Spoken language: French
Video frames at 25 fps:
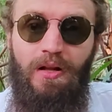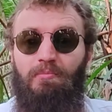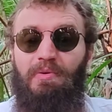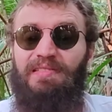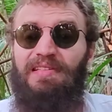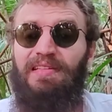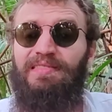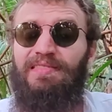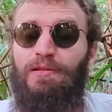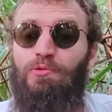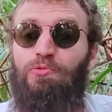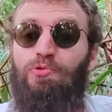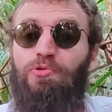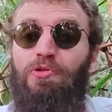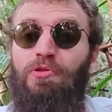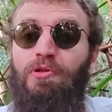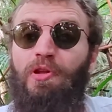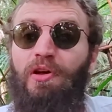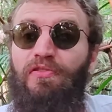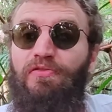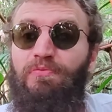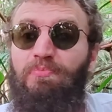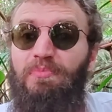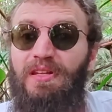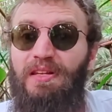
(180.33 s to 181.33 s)
Bah ça, ça coûte
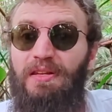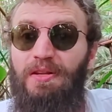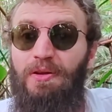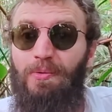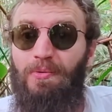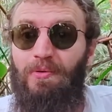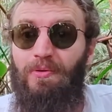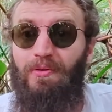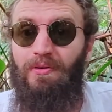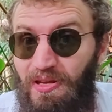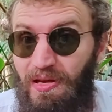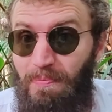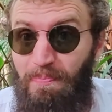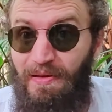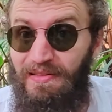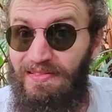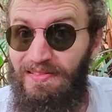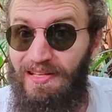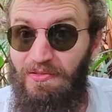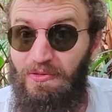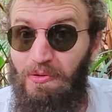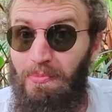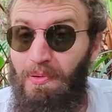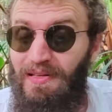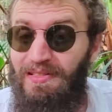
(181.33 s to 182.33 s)
9 millions. Il n'y a pas de
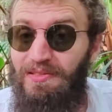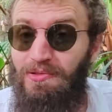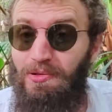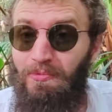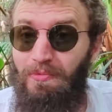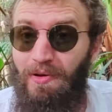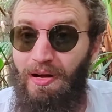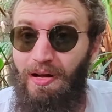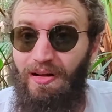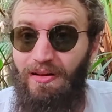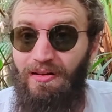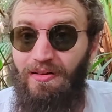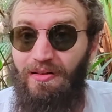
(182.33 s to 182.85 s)
scène de baston, hein.